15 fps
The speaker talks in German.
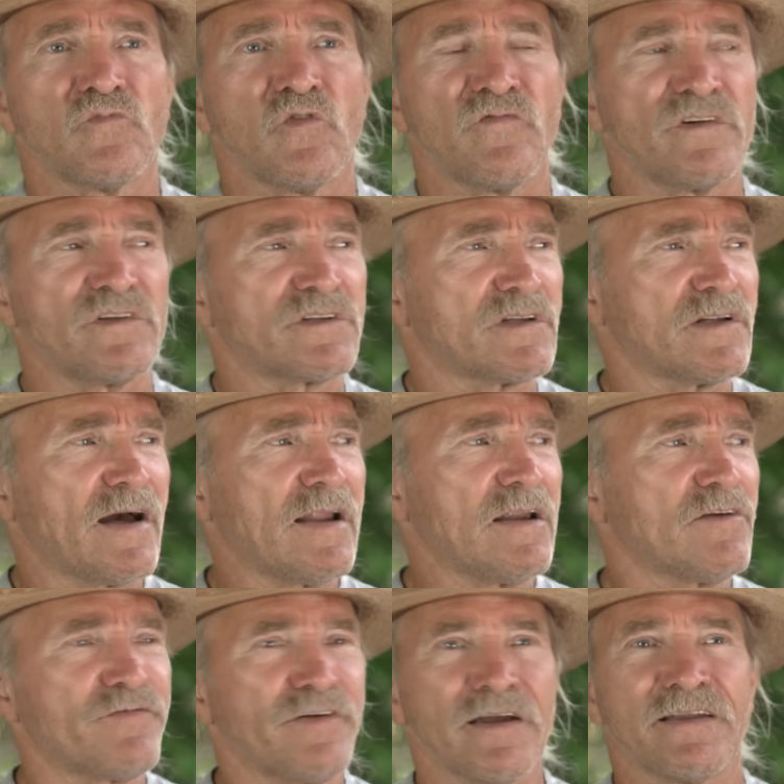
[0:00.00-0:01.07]
Und wenn ich dann
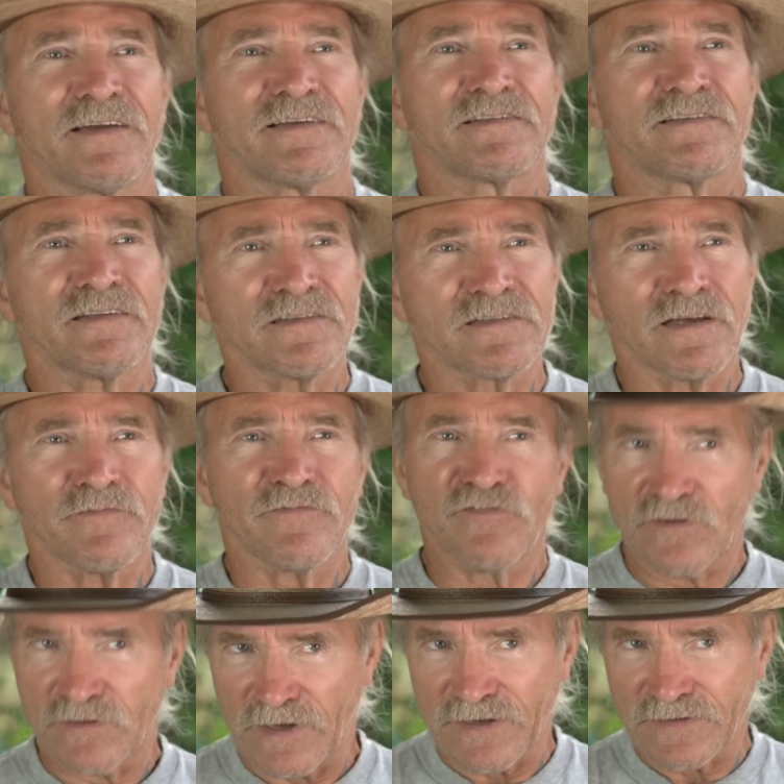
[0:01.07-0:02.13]
alle Pfeiler gesetzt habe
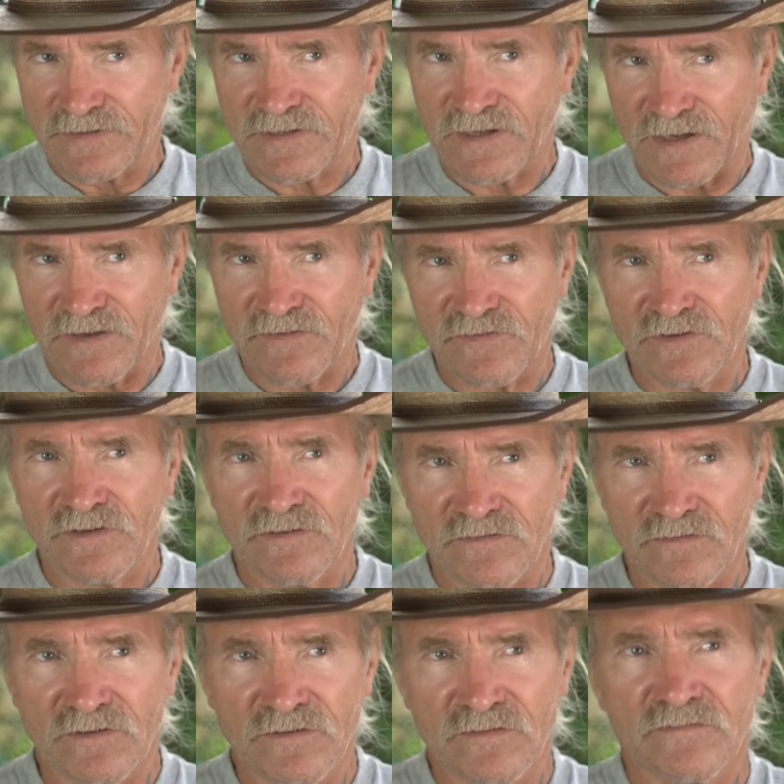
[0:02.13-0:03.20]
für eine Terrasse,
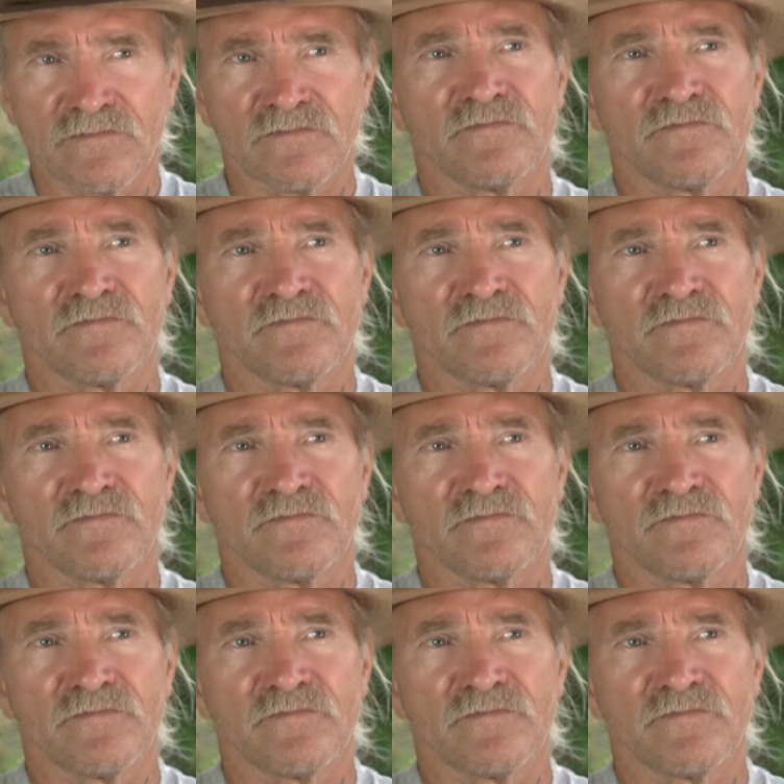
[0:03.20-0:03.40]
ne,